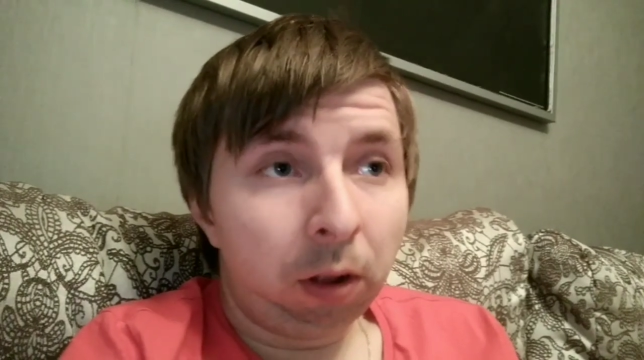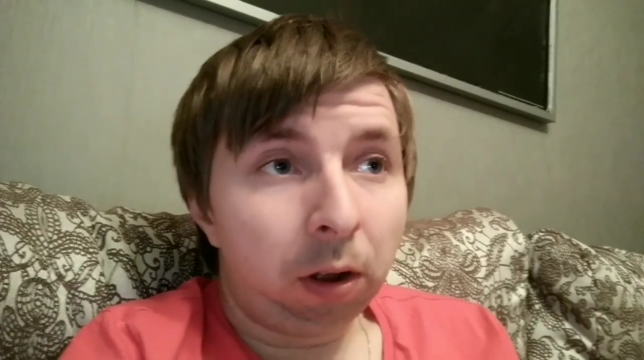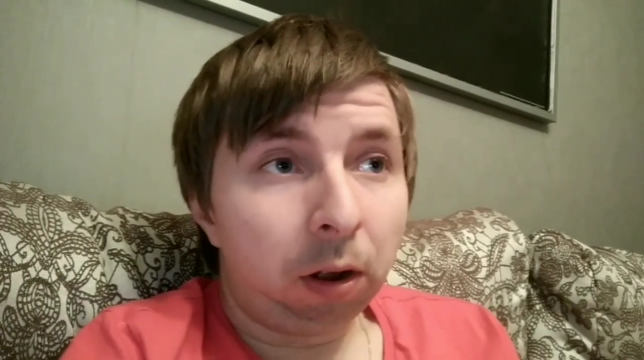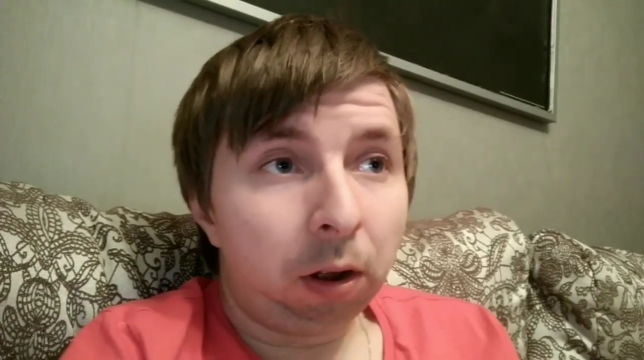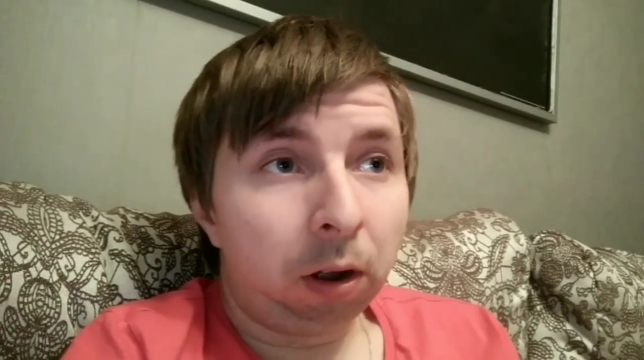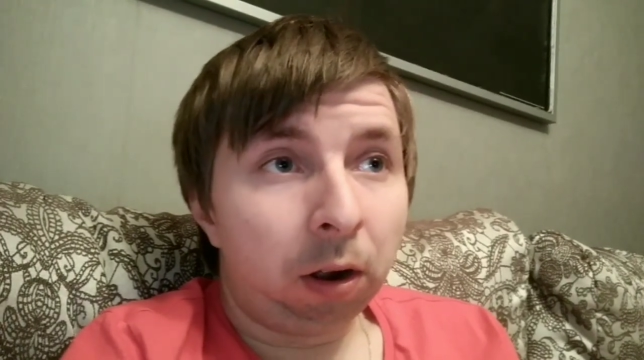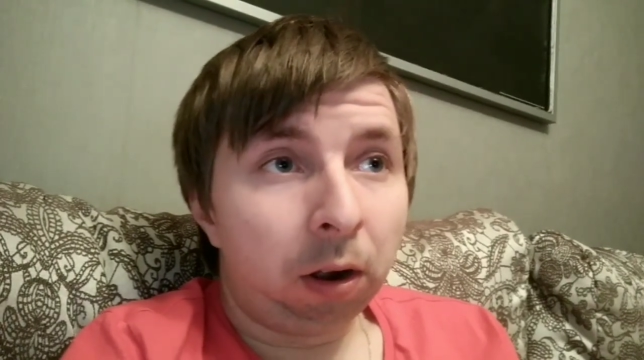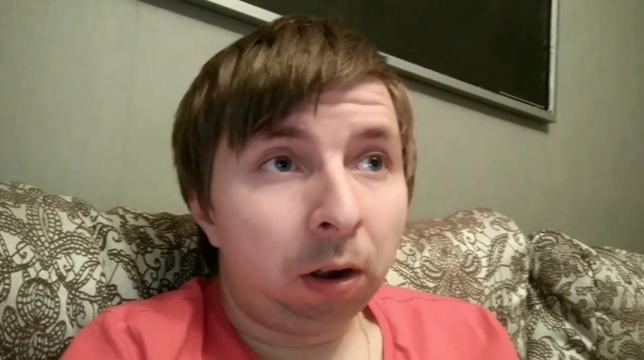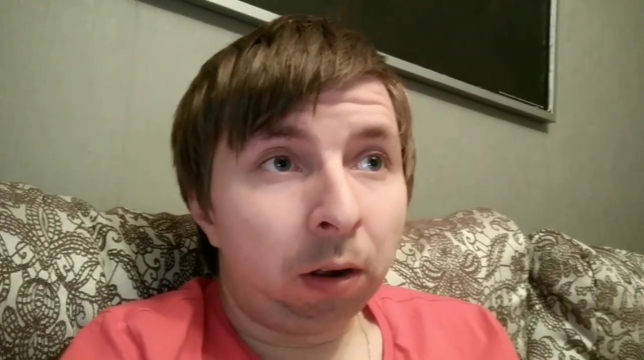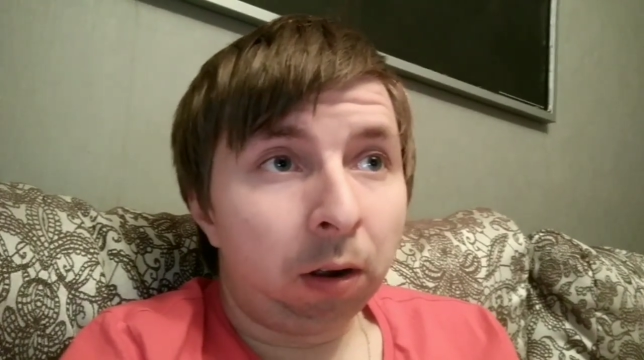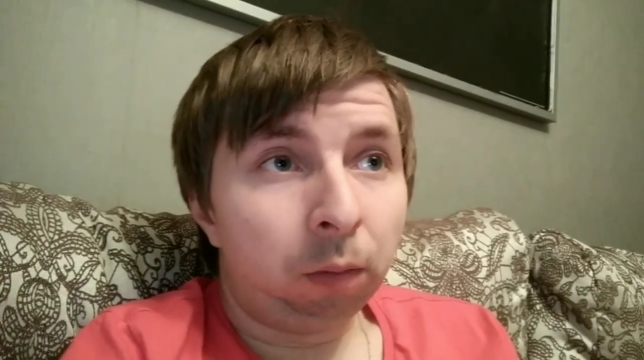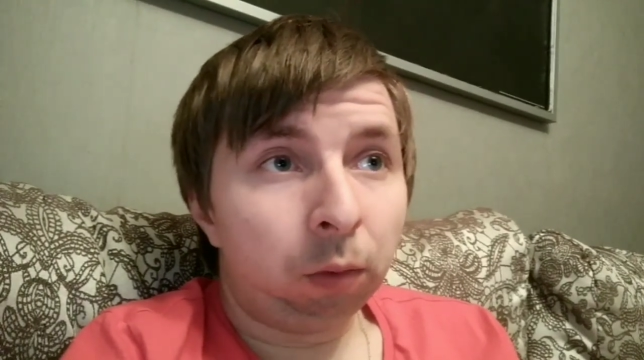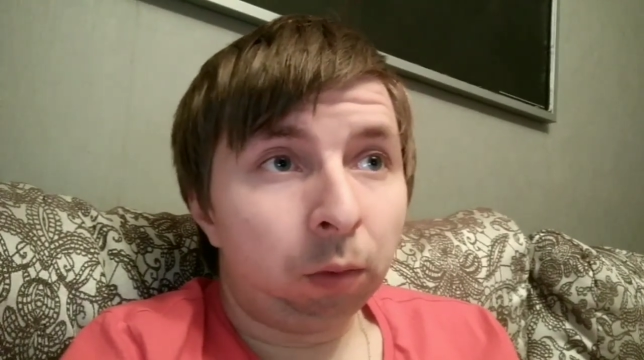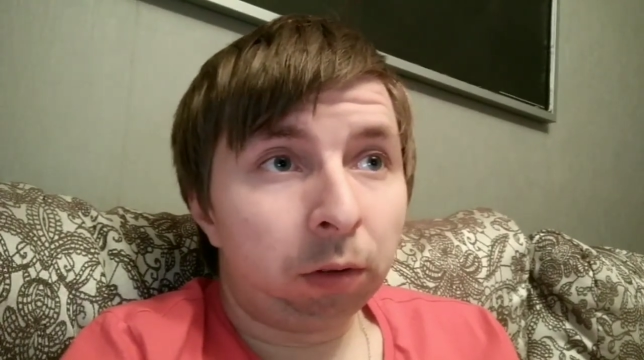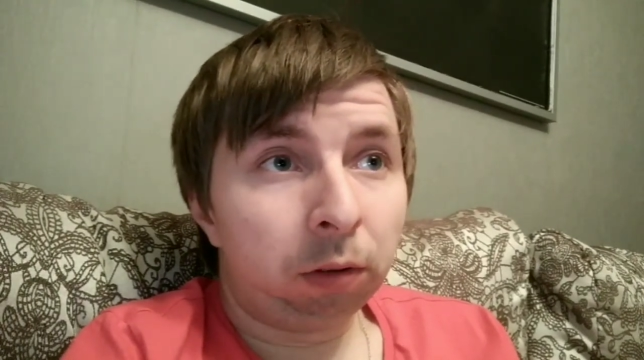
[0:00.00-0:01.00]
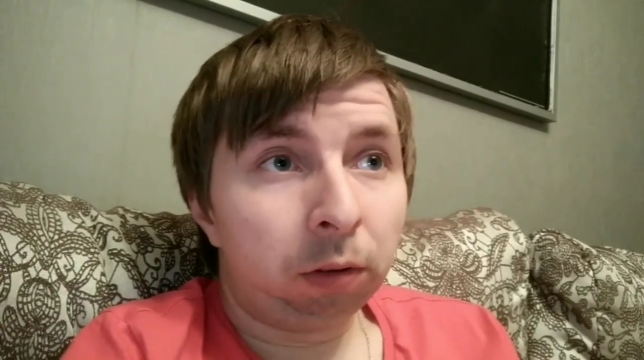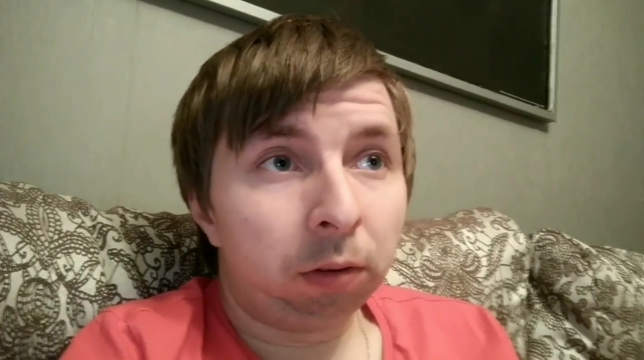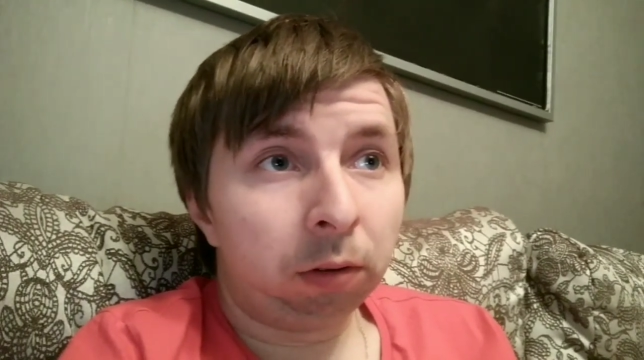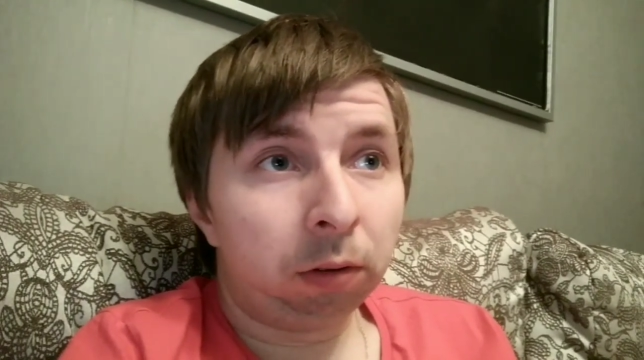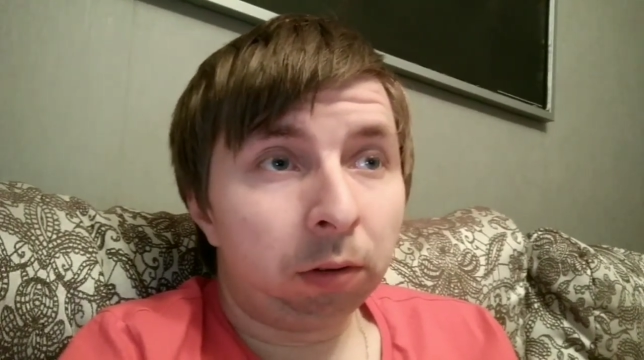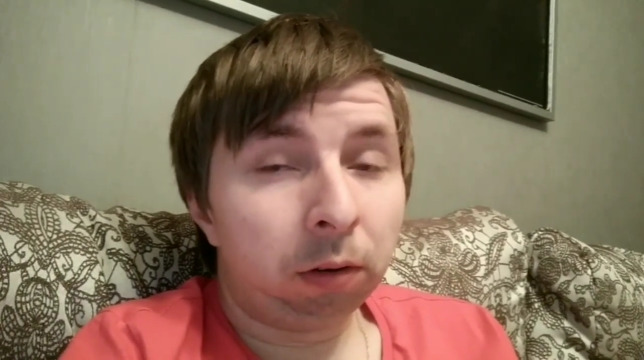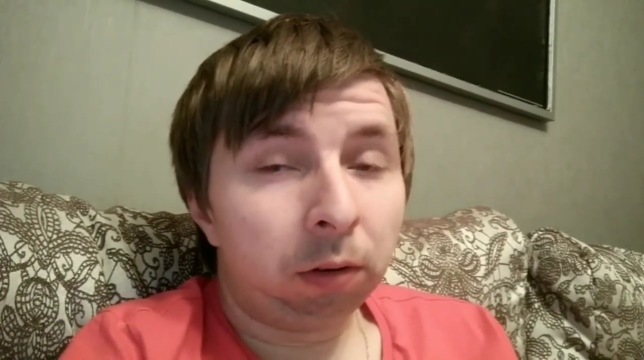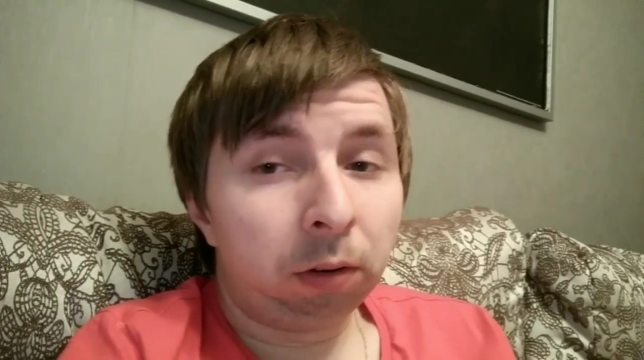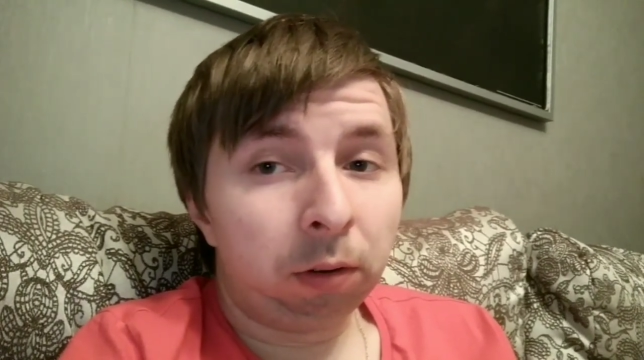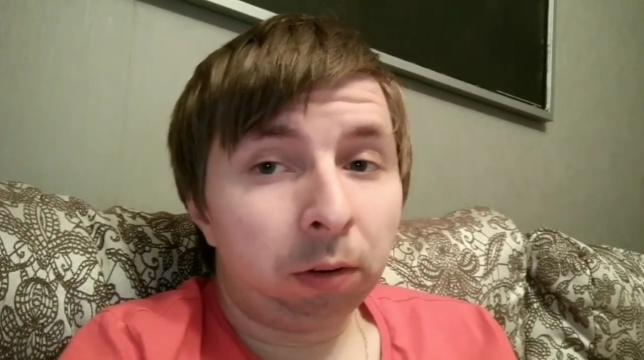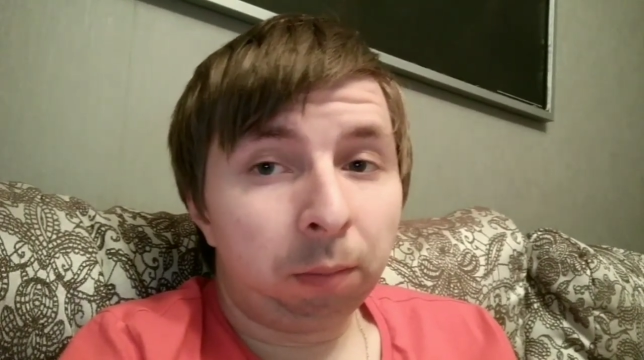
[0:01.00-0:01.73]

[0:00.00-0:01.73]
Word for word: А, вот э,